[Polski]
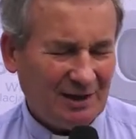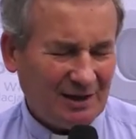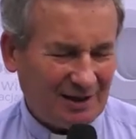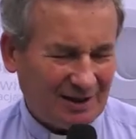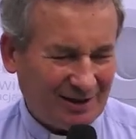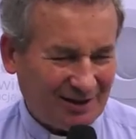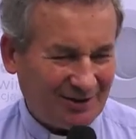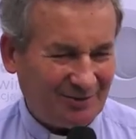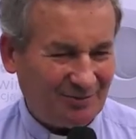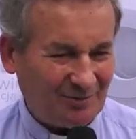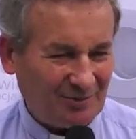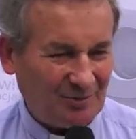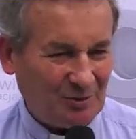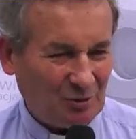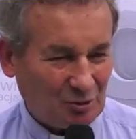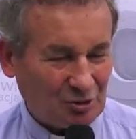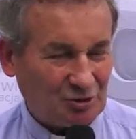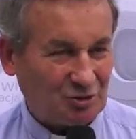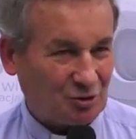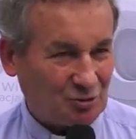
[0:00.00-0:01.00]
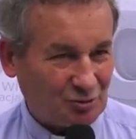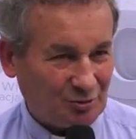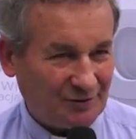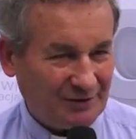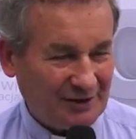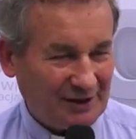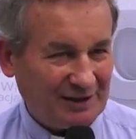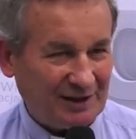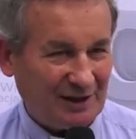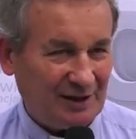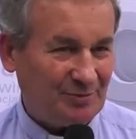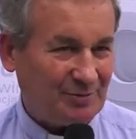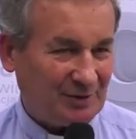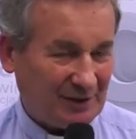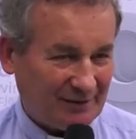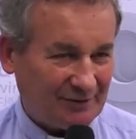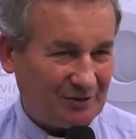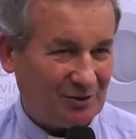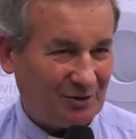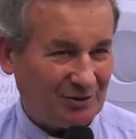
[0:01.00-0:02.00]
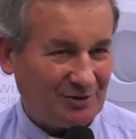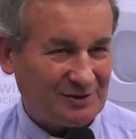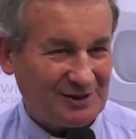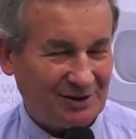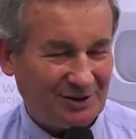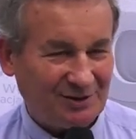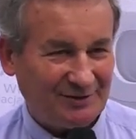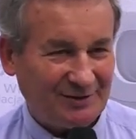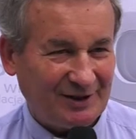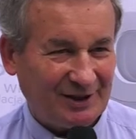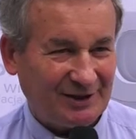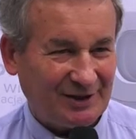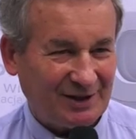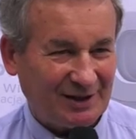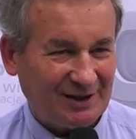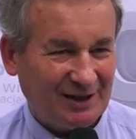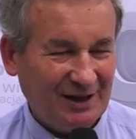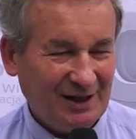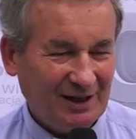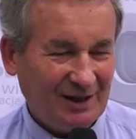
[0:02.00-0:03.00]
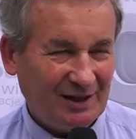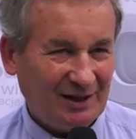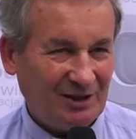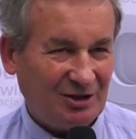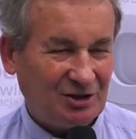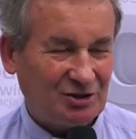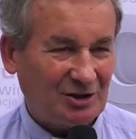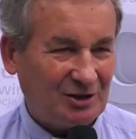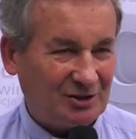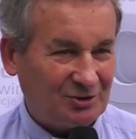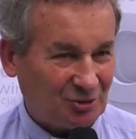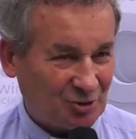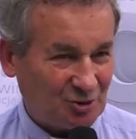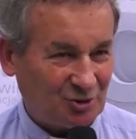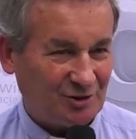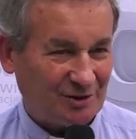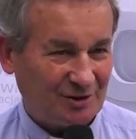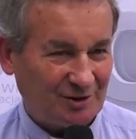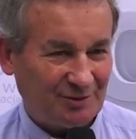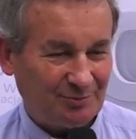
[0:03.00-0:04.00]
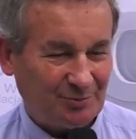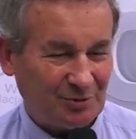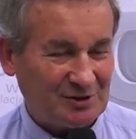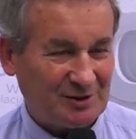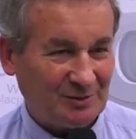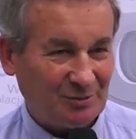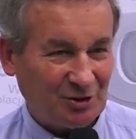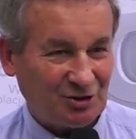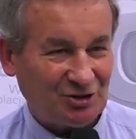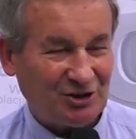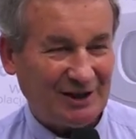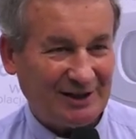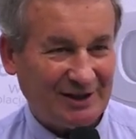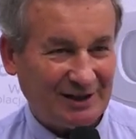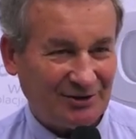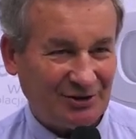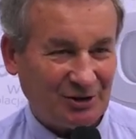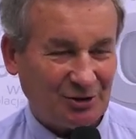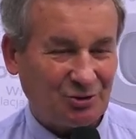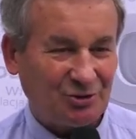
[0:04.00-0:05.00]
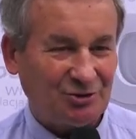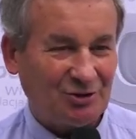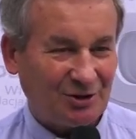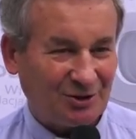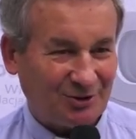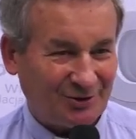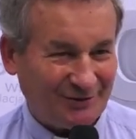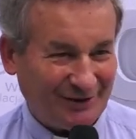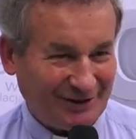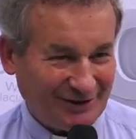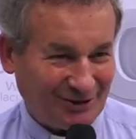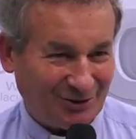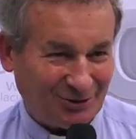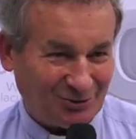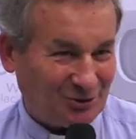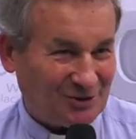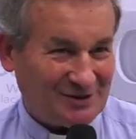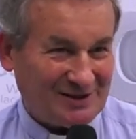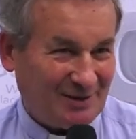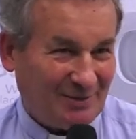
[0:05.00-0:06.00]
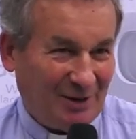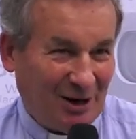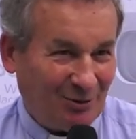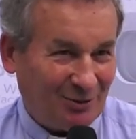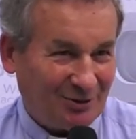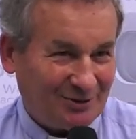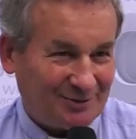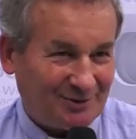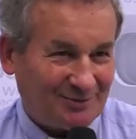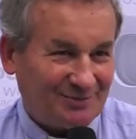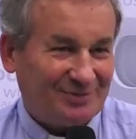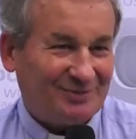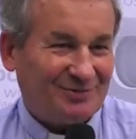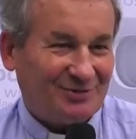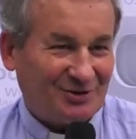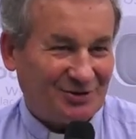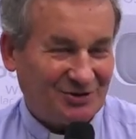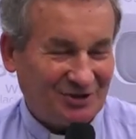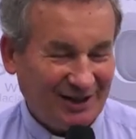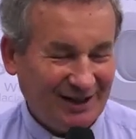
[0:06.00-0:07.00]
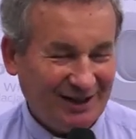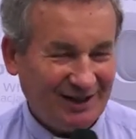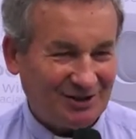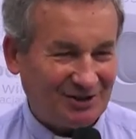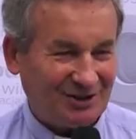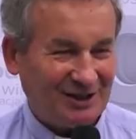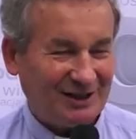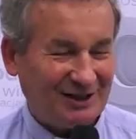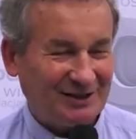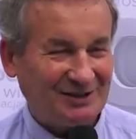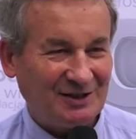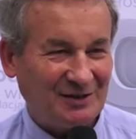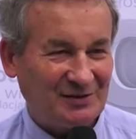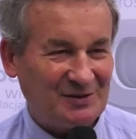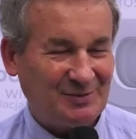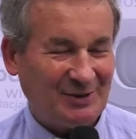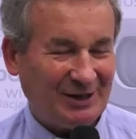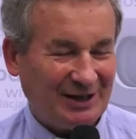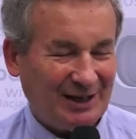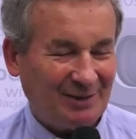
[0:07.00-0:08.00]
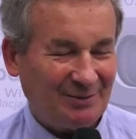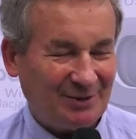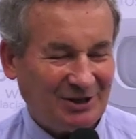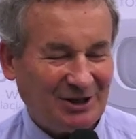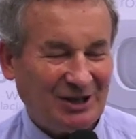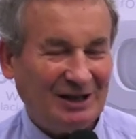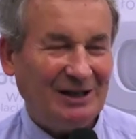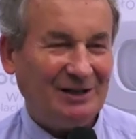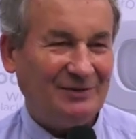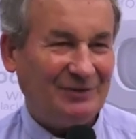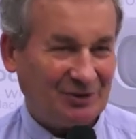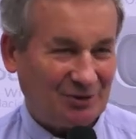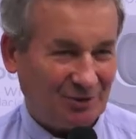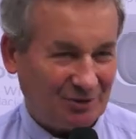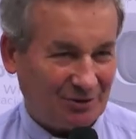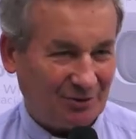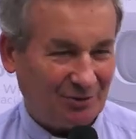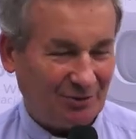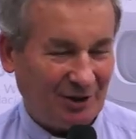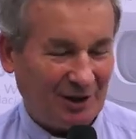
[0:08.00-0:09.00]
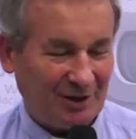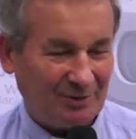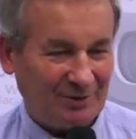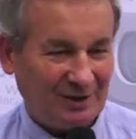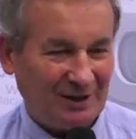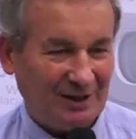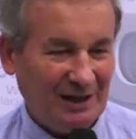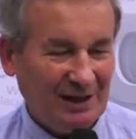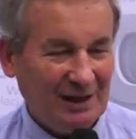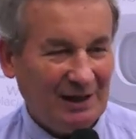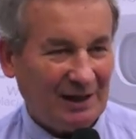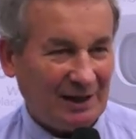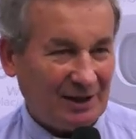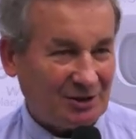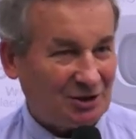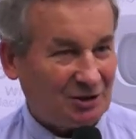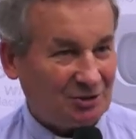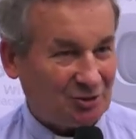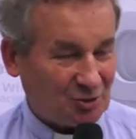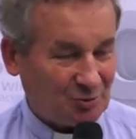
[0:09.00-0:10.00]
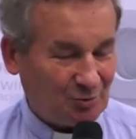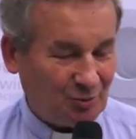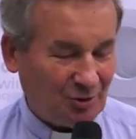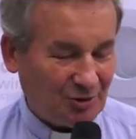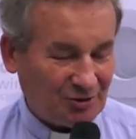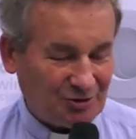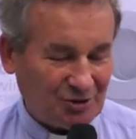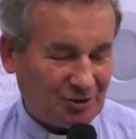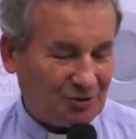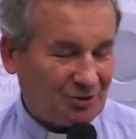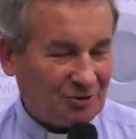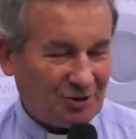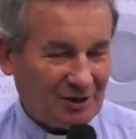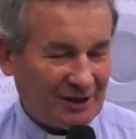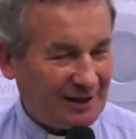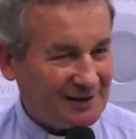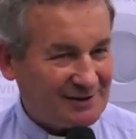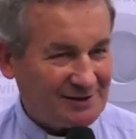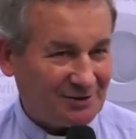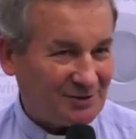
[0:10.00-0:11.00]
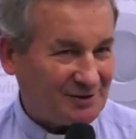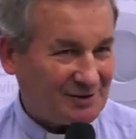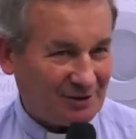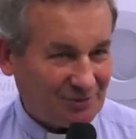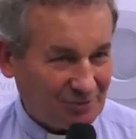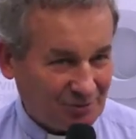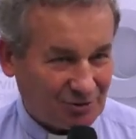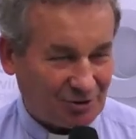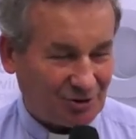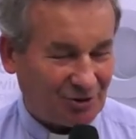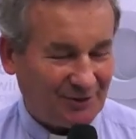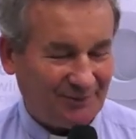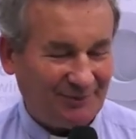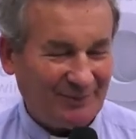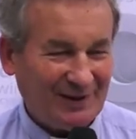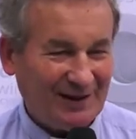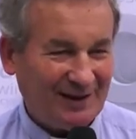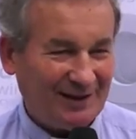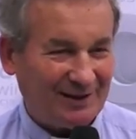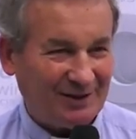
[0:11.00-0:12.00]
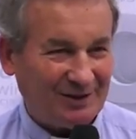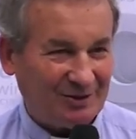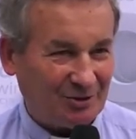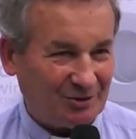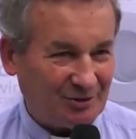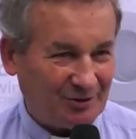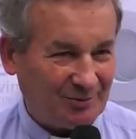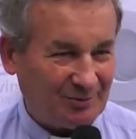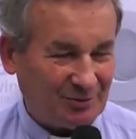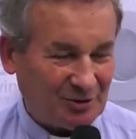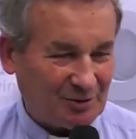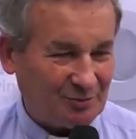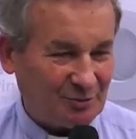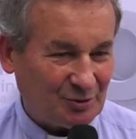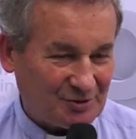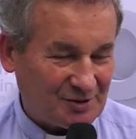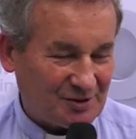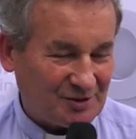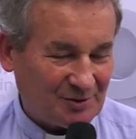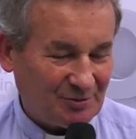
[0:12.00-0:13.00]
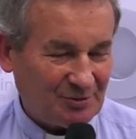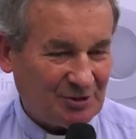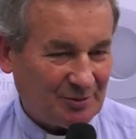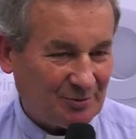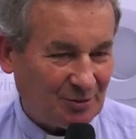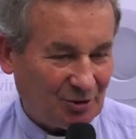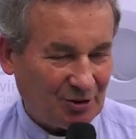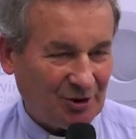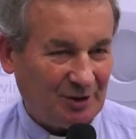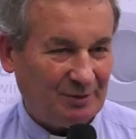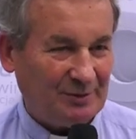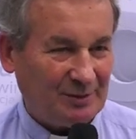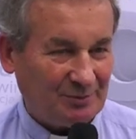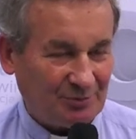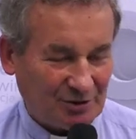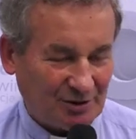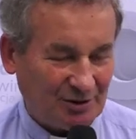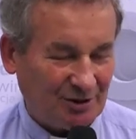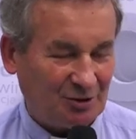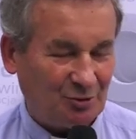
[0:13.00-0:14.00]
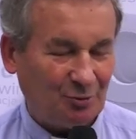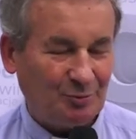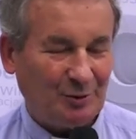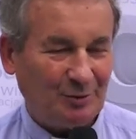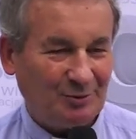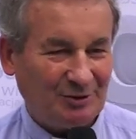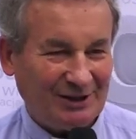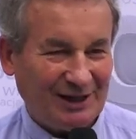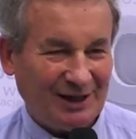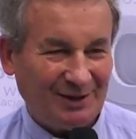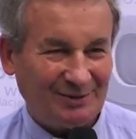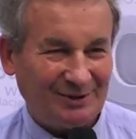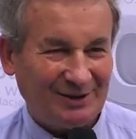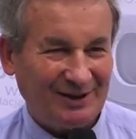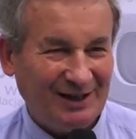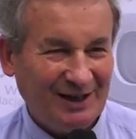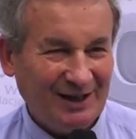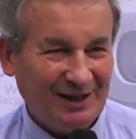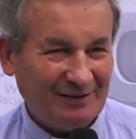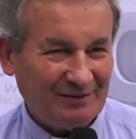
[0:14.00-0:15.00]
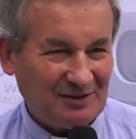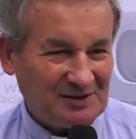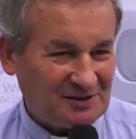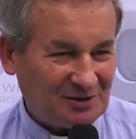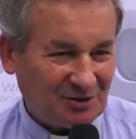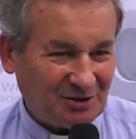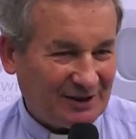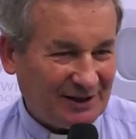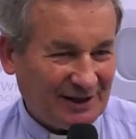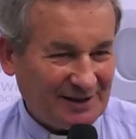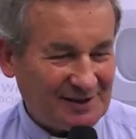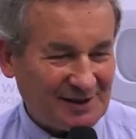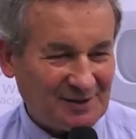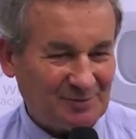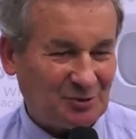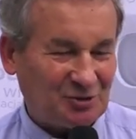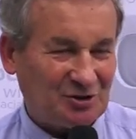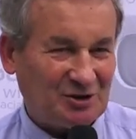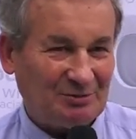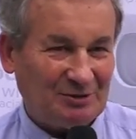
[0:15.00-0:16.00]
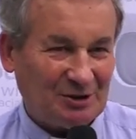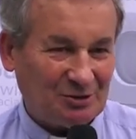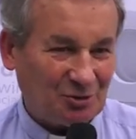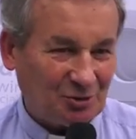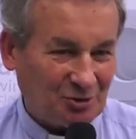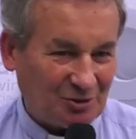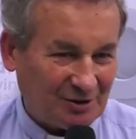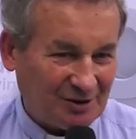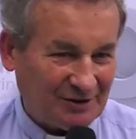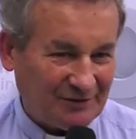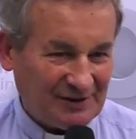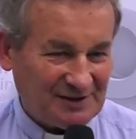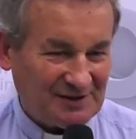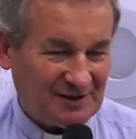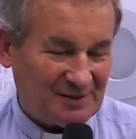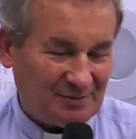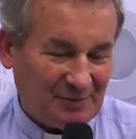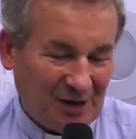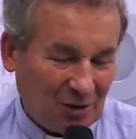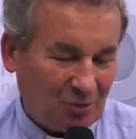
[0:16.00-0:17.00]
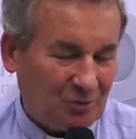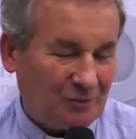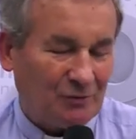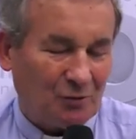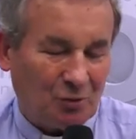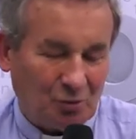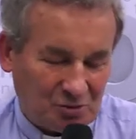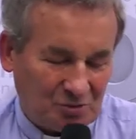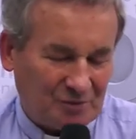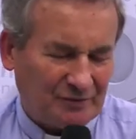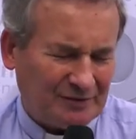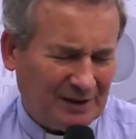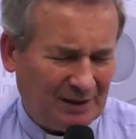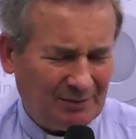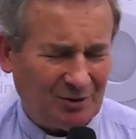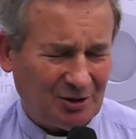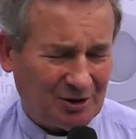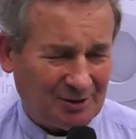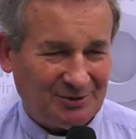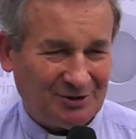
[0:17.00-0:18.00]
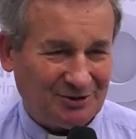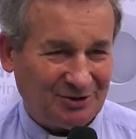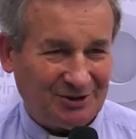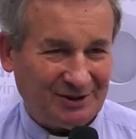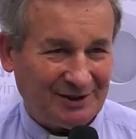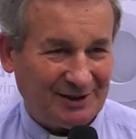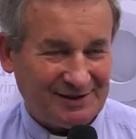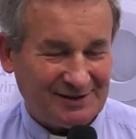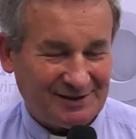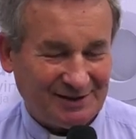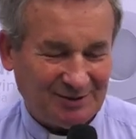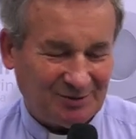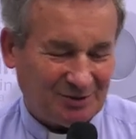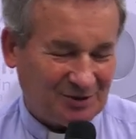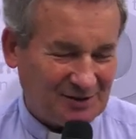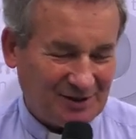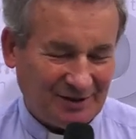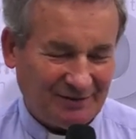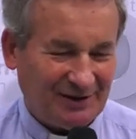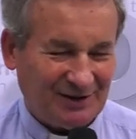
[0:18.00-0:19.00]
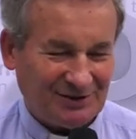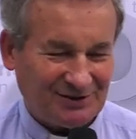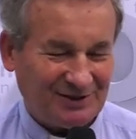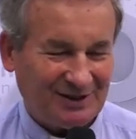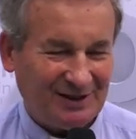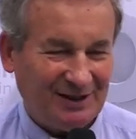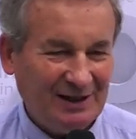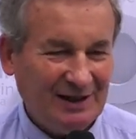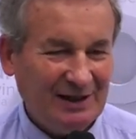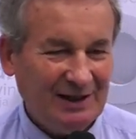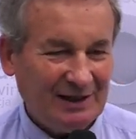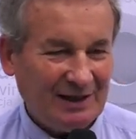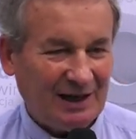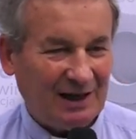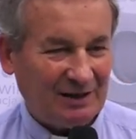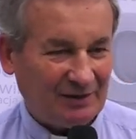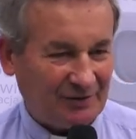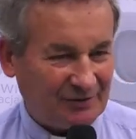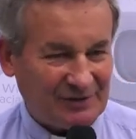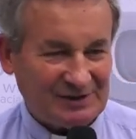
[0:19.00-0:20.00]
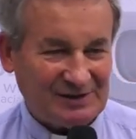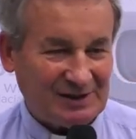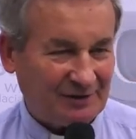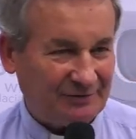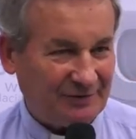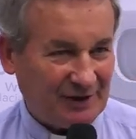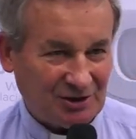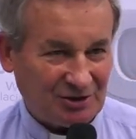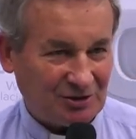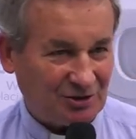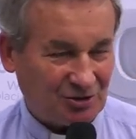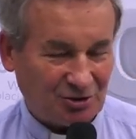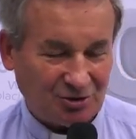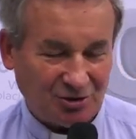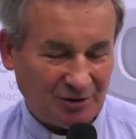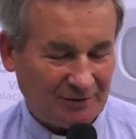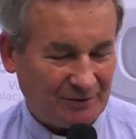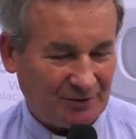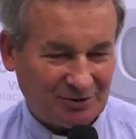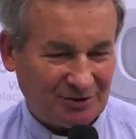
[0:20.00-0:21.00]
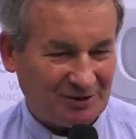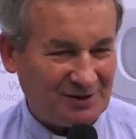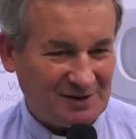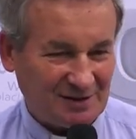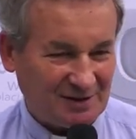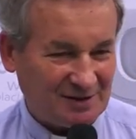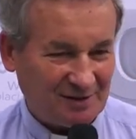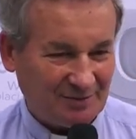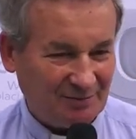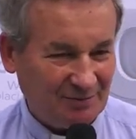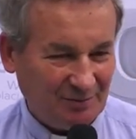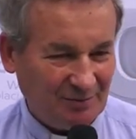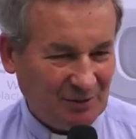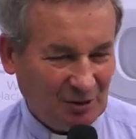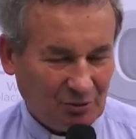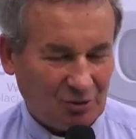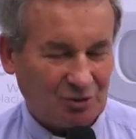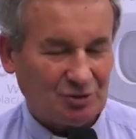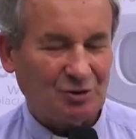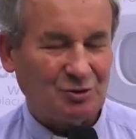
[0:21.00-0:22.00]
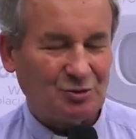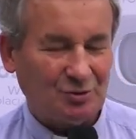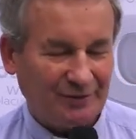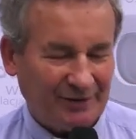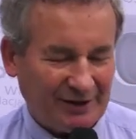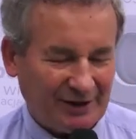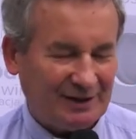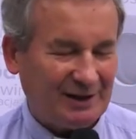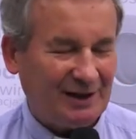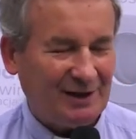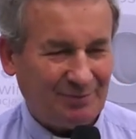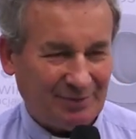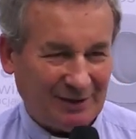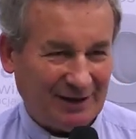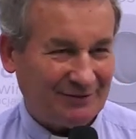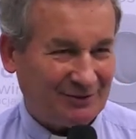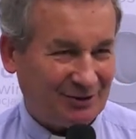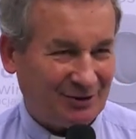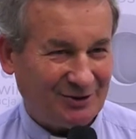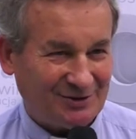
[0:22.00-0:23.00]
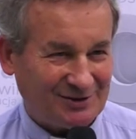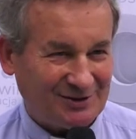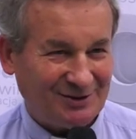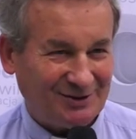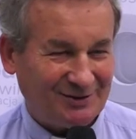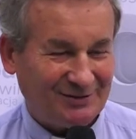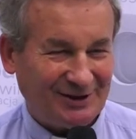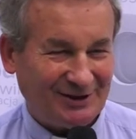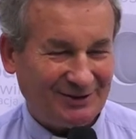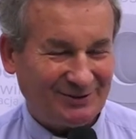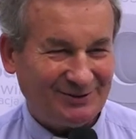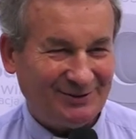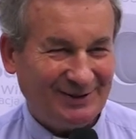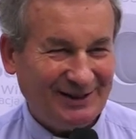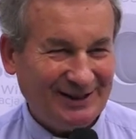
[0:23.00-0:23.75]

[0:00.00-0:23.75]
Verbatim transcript: y, miłość do człowieka i prawdę o jego zachowaniach. Jeżeli ktoś postępuje szlachetnie, to tolerowanie go to jest za mało. No przecież szlachetnie wspieramy, a nie ledwie tolerujemy, a jeżeli ktoś błądzi, to tolerancja to za dużo. Y, to przed błądzącymi się bronimy, ich upominamy, więc tolerancja jest potrzebna do kwestii smaków, gustów, tam mogę być tolerancyjny, bo to jest nieważne, ale w kwestiach ważnych życiowo to jest miłość do człowieka i prawda o jego zachowaniu.